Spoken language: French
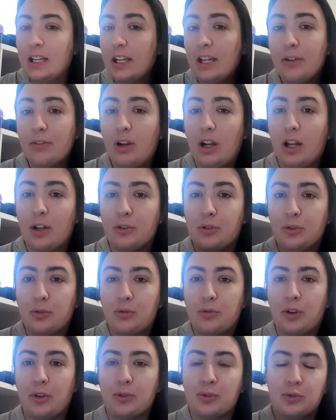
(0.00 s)
et voilà, de
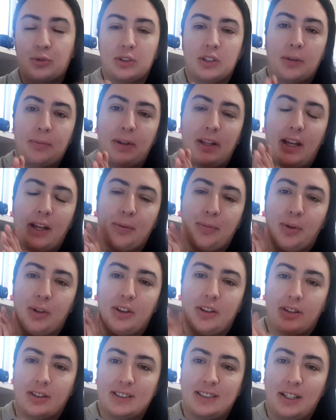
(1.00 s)
toute façon, je vous emmène avec moi
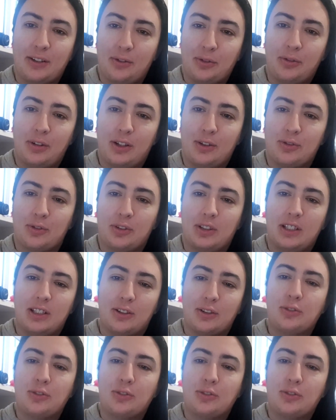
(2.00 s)
dans cette nouvelle journée,